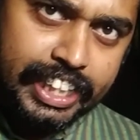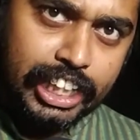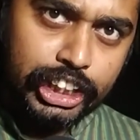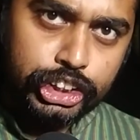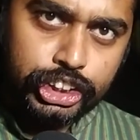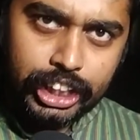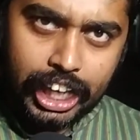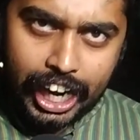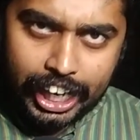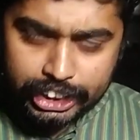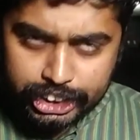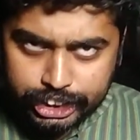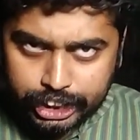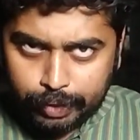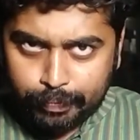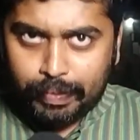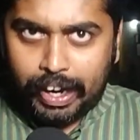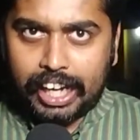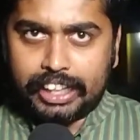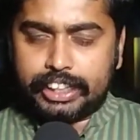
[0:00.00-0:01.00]
ये जांच
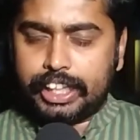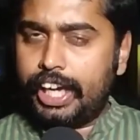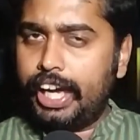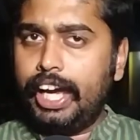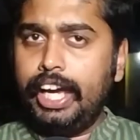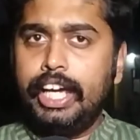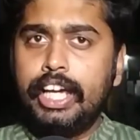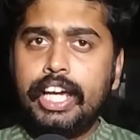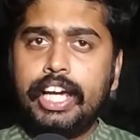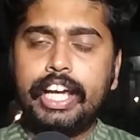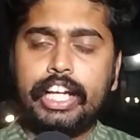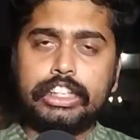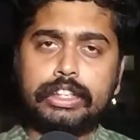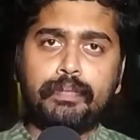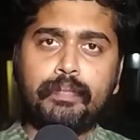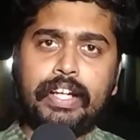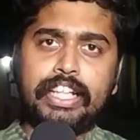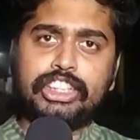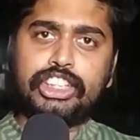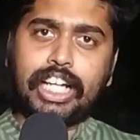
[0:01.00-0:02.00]
की बात है
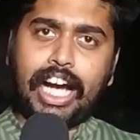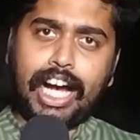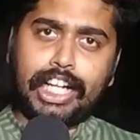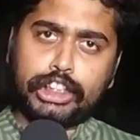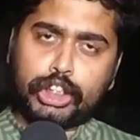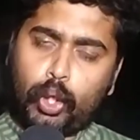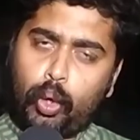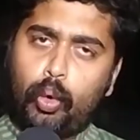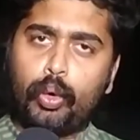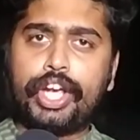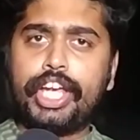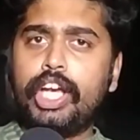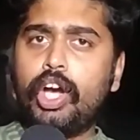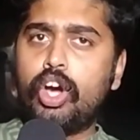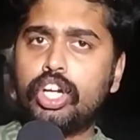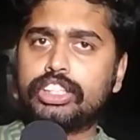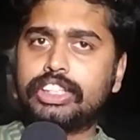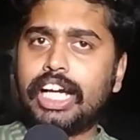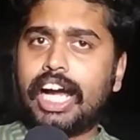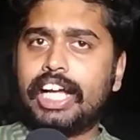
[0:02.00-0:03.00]
इसमें जांच होगी
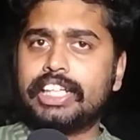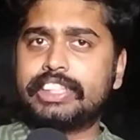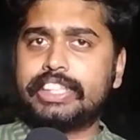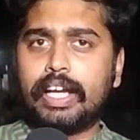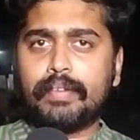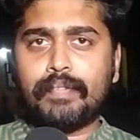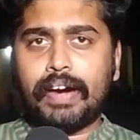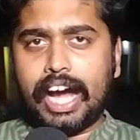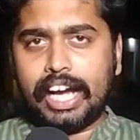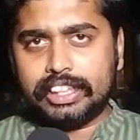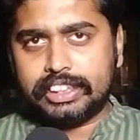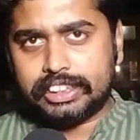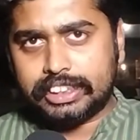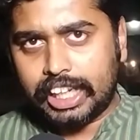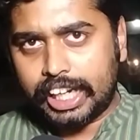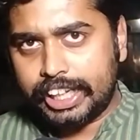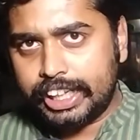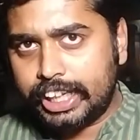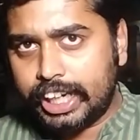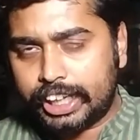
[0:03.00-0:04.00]
और जांच के बाद
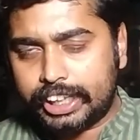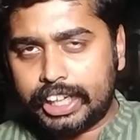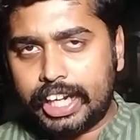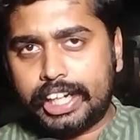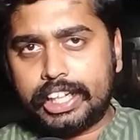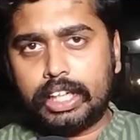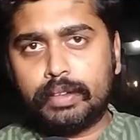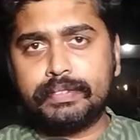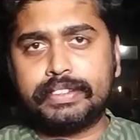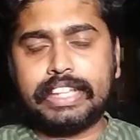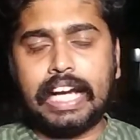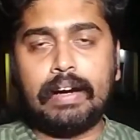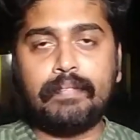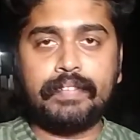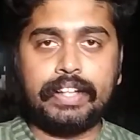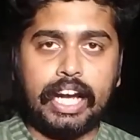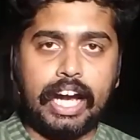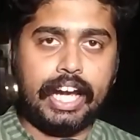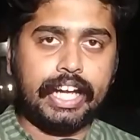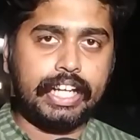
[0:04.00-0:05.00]
सारी घटनाक्रम
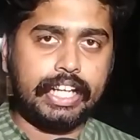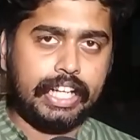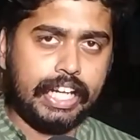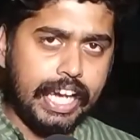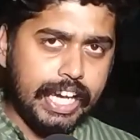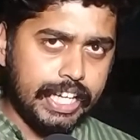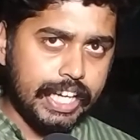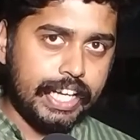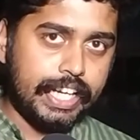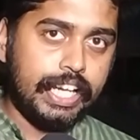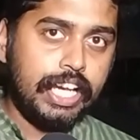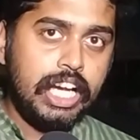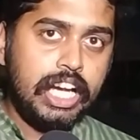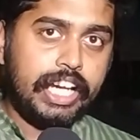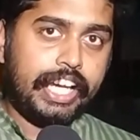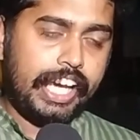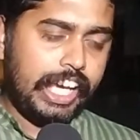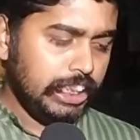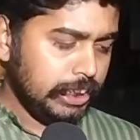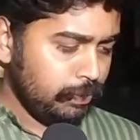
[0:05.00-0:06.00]
सामने आएगी लेकिन
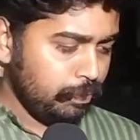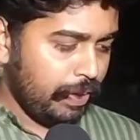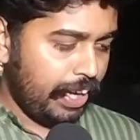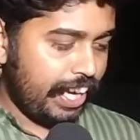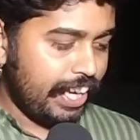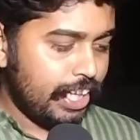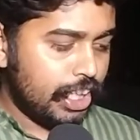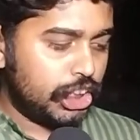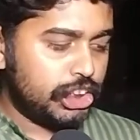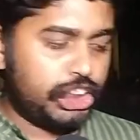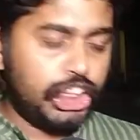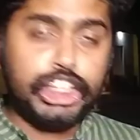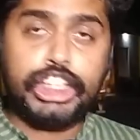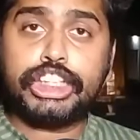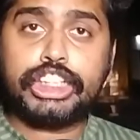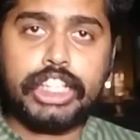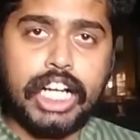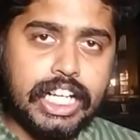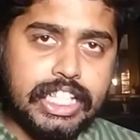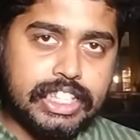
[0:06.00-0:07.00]
इसमें जिस
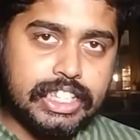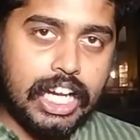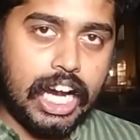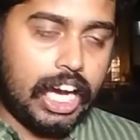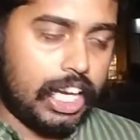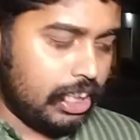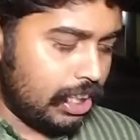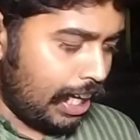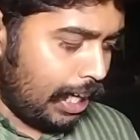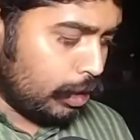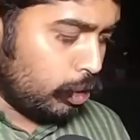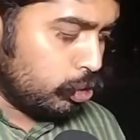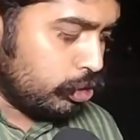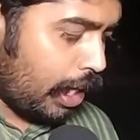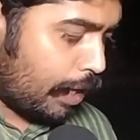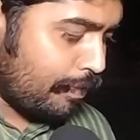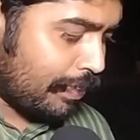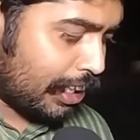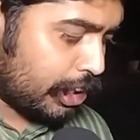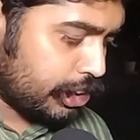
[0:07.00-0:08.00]
शख्स का लालू
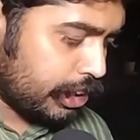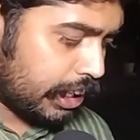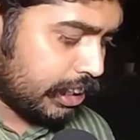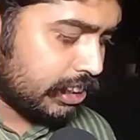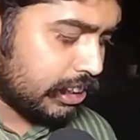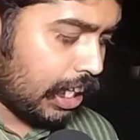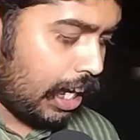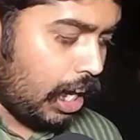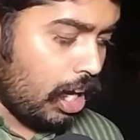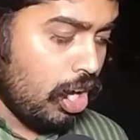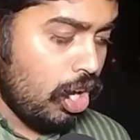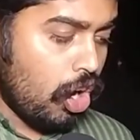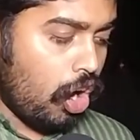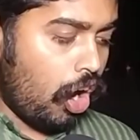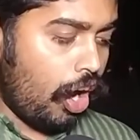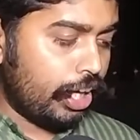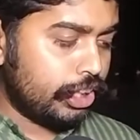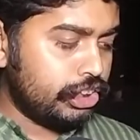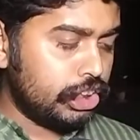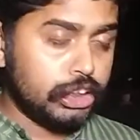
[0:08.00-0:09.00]
नामक शख्स का
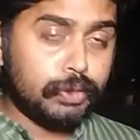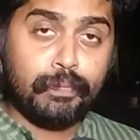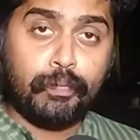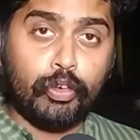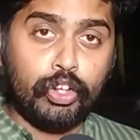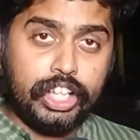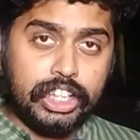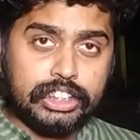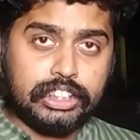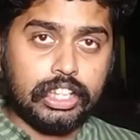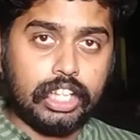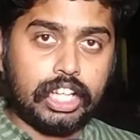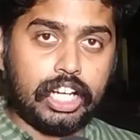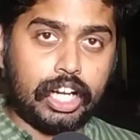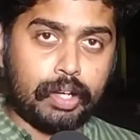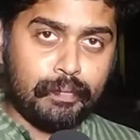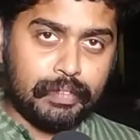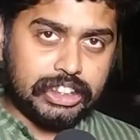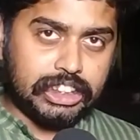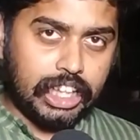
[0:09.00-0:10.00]
और जिस पुलिस
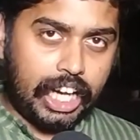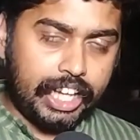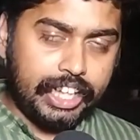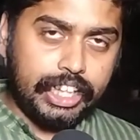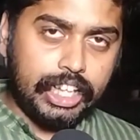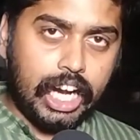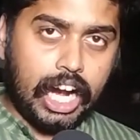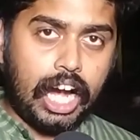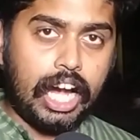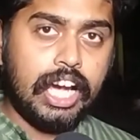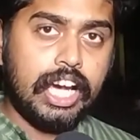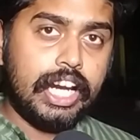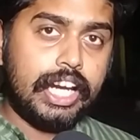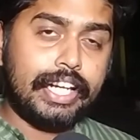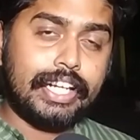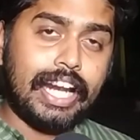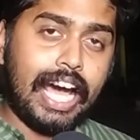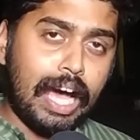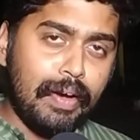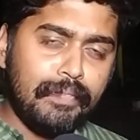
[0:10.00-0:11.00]
कर्मचारी का
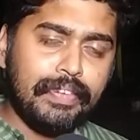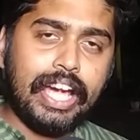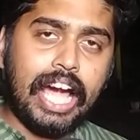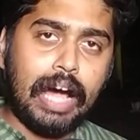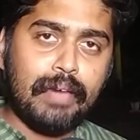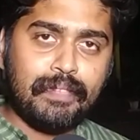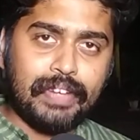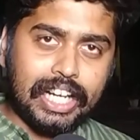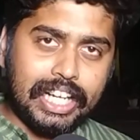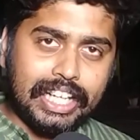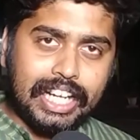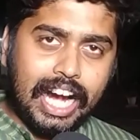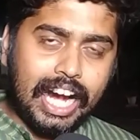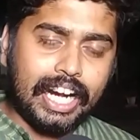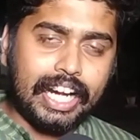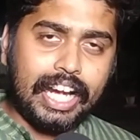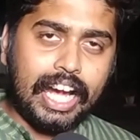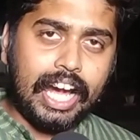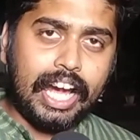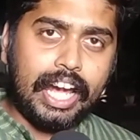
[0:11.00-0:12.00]
नाम यहाँ पर लिखा
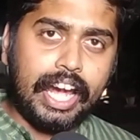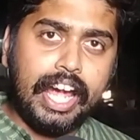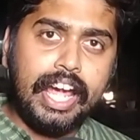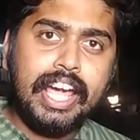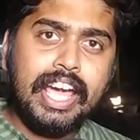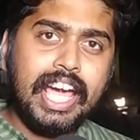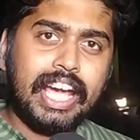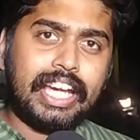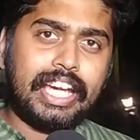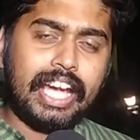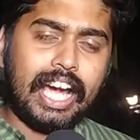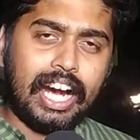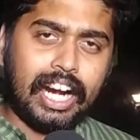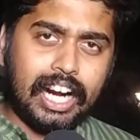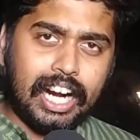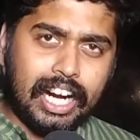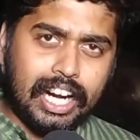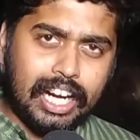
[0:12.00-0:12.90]
गया है क्या